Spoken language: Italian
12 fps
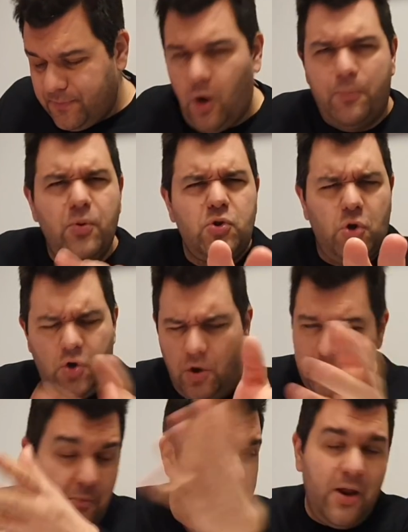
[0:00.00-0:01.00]

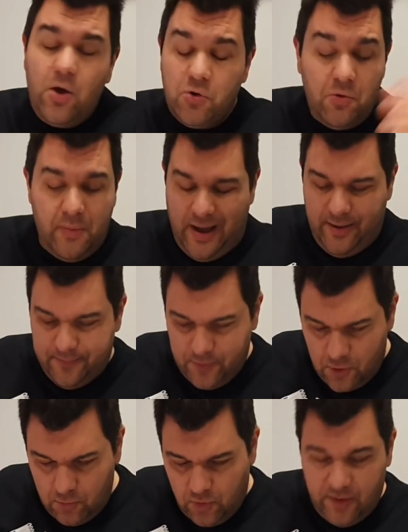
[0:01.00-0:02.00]
no.com, non mi ricordo mai.
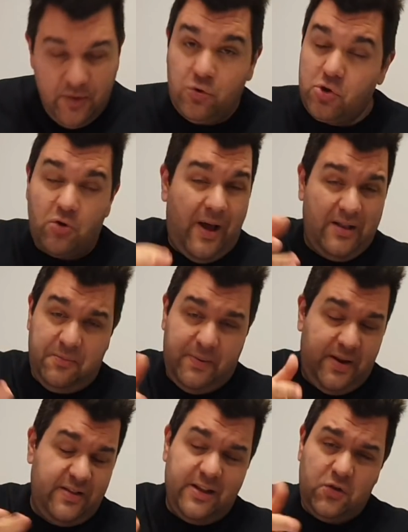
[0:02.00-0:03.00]
Comunque lo trovate
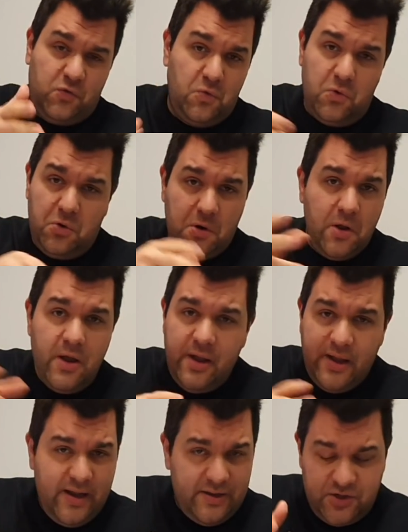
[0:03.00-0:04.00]
perché andate su Google
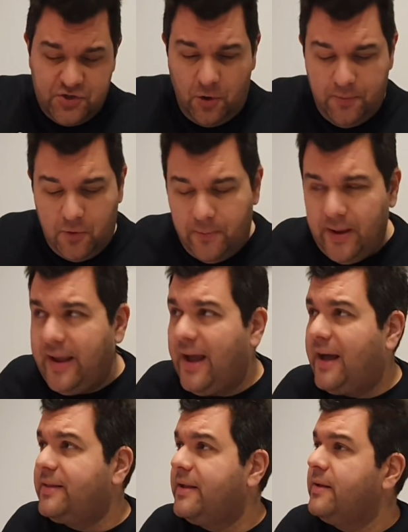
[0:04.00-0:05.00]
Gasishop, lo
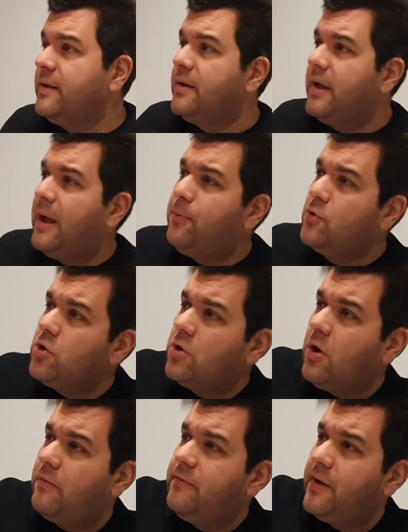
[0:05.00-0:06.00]
beccate,
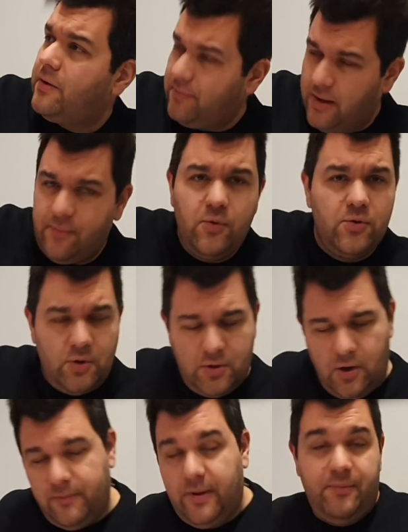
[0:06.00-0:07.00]
è.com, vero?
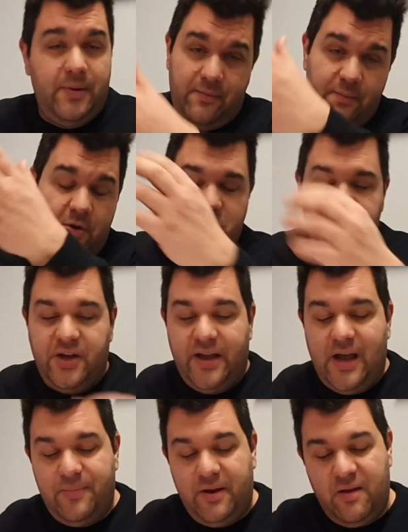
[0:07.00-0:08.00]
È.com, eh, oggi c'è
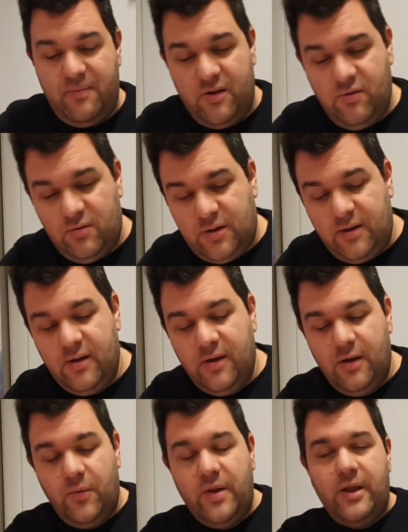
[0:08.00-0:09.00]
Gabri che mi aiuta,
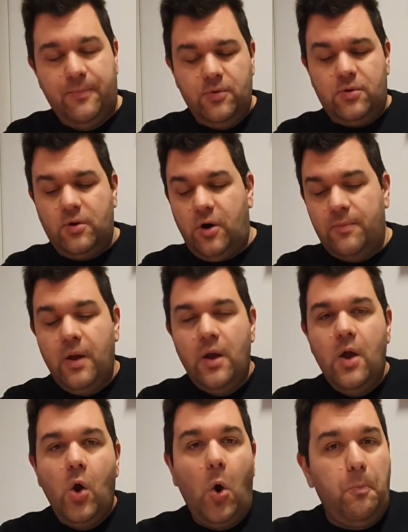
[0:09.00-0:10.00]
quindi è.com,
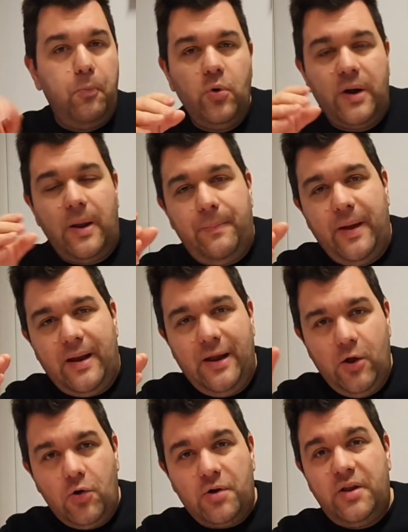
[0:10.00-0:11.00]
oppure per gli
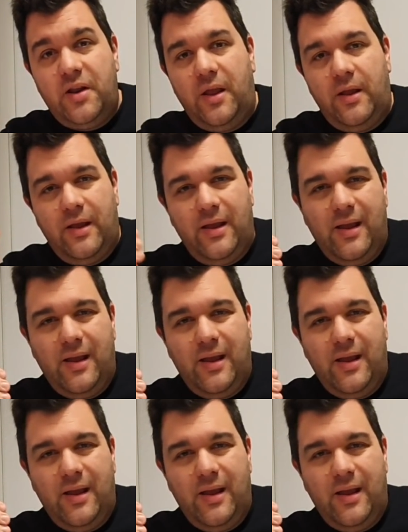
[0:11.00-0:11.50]
ordini